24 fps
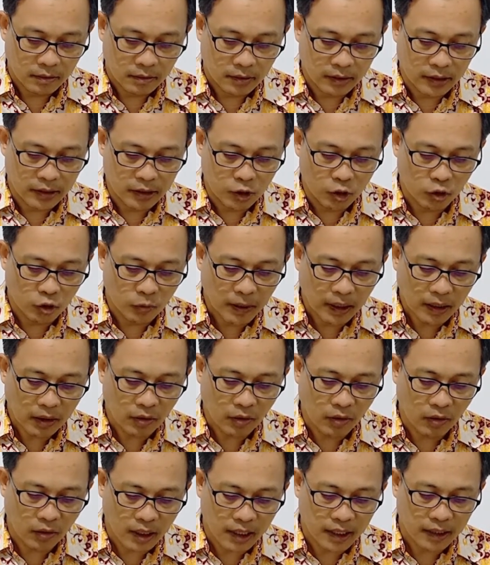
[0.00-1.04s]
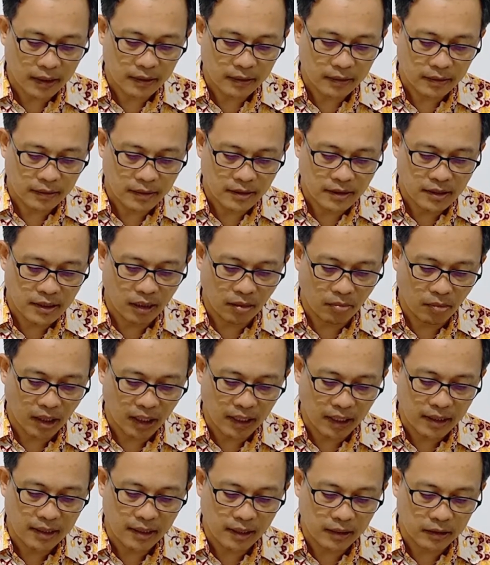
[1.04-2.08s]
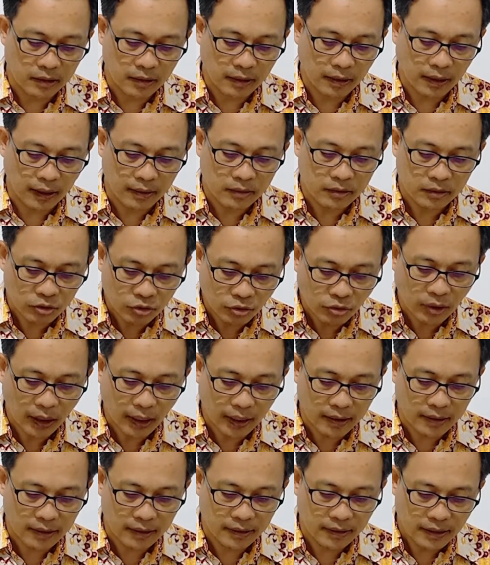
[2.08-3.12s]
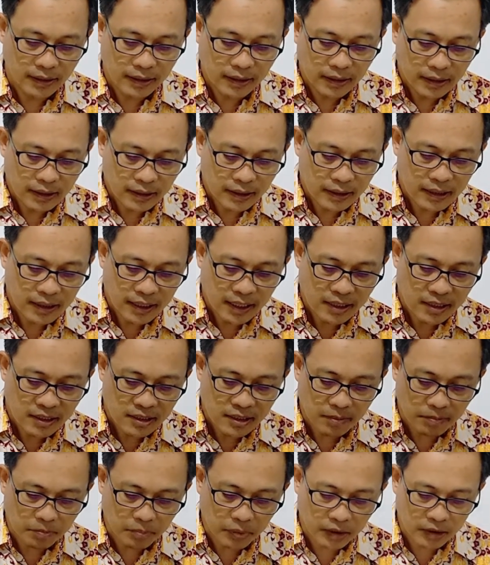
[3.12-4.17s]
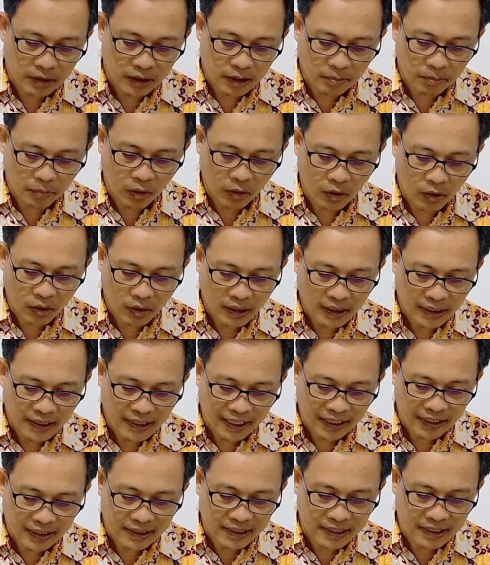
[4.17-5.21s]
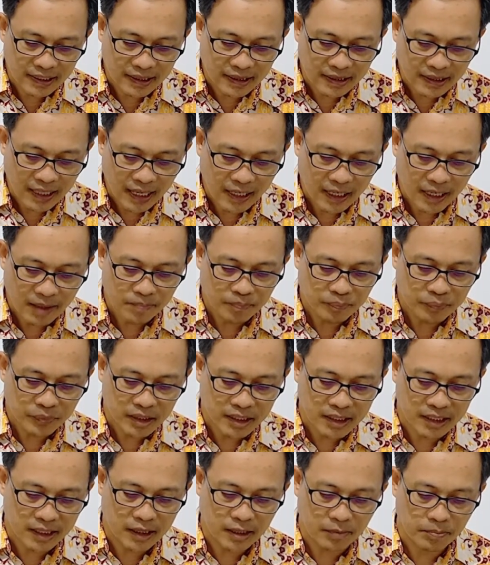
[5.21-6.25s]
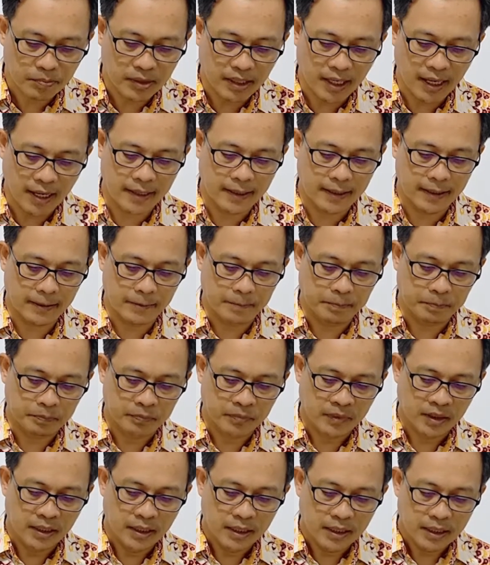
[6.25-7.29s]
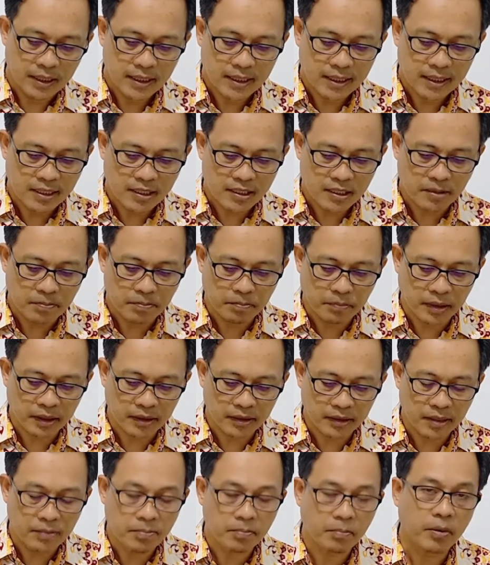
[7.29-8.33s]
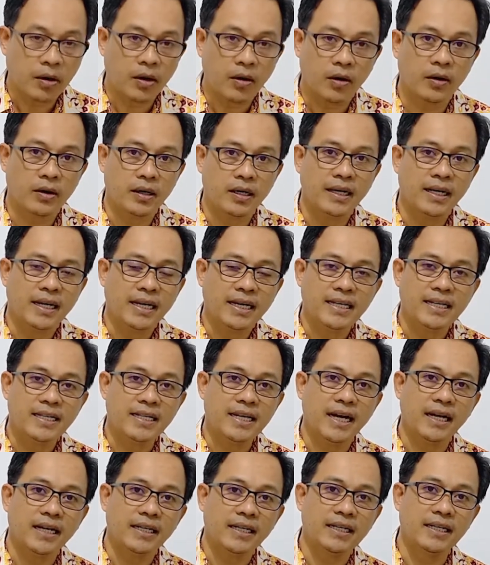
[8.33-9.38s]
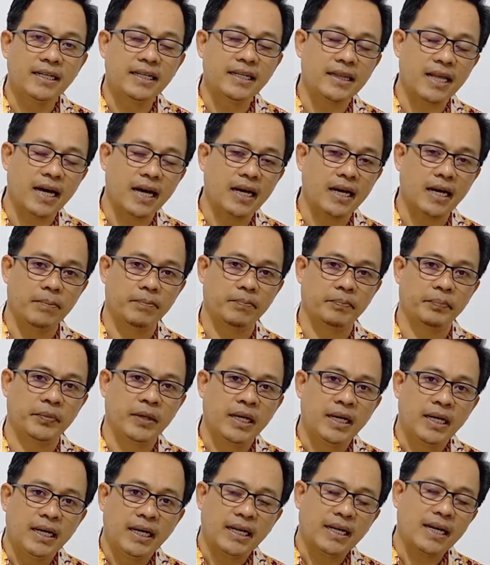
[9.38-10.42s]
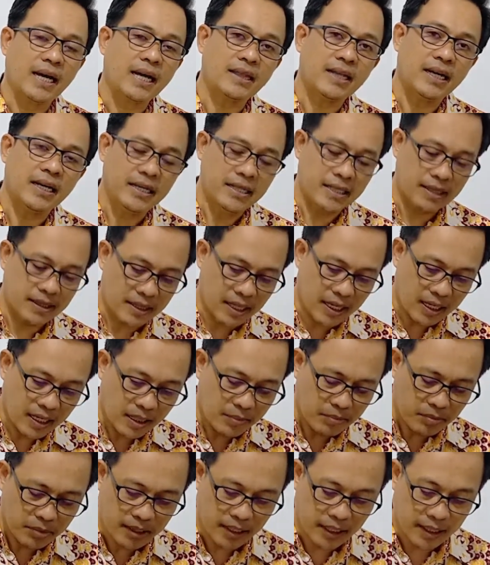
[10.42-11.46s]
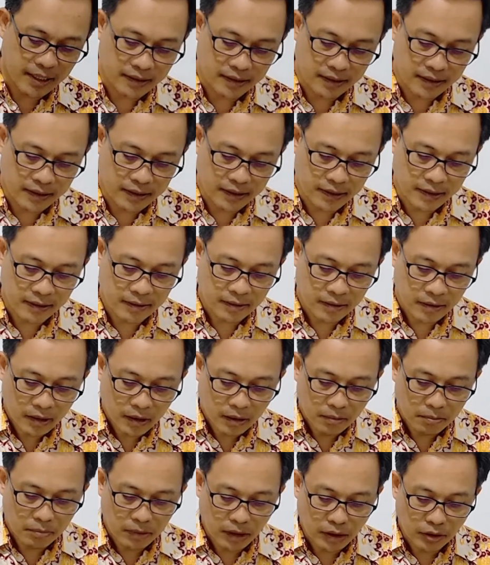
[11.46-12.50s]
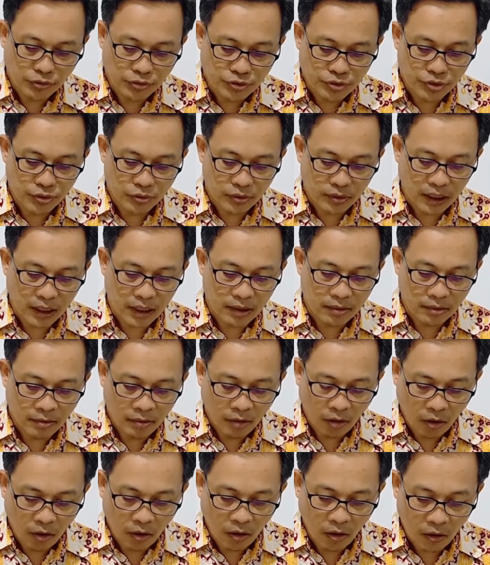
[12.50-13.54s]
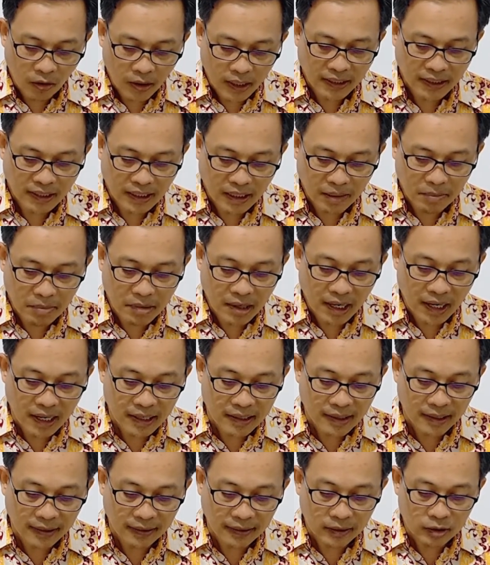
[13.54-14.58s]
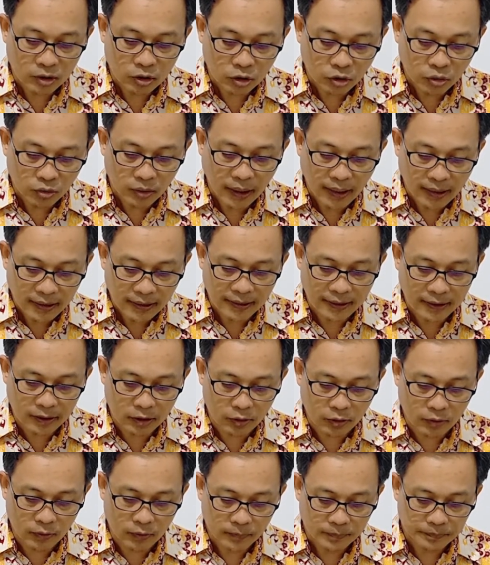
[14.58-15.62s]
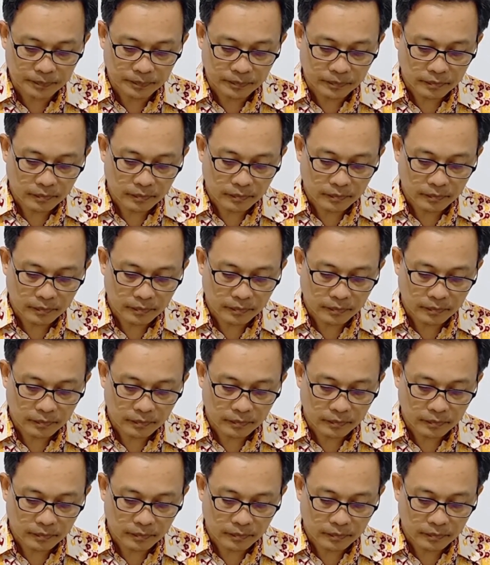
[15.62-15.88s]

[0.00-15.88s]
kehidupan orang yang mengandalkan Tuhan, ia seperti pohon yang ditanam di tepi air. Ia seperti pohon yang ditanam. Kata ditanam di ayat ini menunjukkan orang yang mengandalkan Tuhan itu